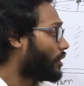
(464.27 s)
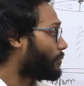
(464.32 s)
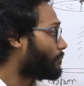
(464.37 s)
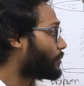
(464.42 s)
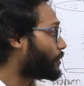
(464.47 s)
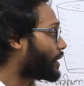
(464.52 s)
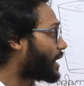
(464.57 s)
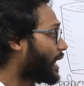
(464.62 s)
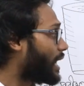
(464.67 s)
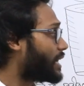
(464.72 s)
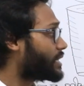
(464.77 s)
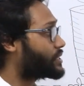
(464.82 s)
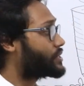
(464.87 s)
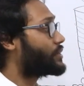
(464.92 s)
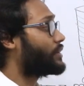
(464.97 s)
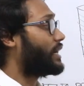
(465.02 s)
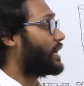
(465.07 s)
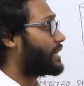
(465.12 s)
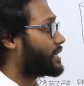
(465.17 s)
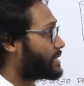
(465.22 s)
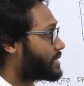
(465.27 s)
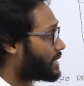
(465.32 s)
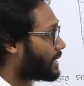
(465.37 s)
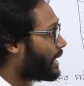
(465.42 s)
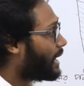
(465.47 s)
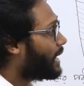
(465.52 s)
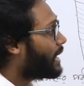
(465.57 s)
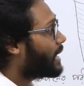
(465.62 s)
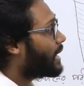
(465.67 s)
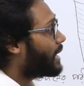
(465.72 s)
অপরিহার্য একটা
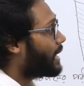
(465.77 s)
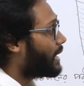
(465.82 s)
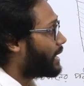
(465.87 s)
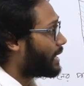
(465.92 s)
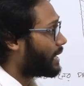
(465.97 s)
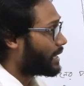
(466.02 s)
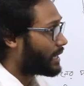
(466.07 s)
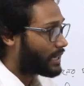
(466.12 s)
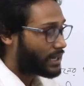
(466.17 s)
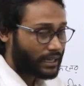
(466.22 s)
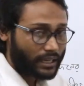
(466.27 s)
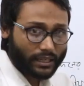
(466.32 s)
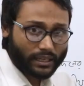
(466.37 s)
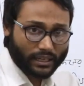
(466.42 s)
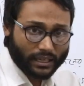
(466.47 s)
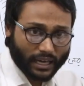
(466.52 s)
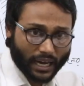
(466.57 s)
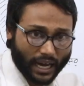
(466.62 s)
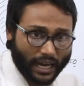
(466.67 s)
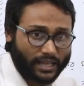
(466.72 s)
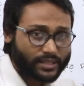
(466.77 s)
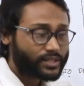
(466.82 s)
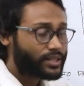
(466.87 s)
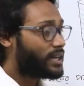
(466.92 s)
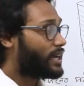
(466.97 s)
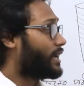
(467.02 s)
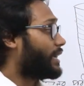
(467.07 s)
কাজ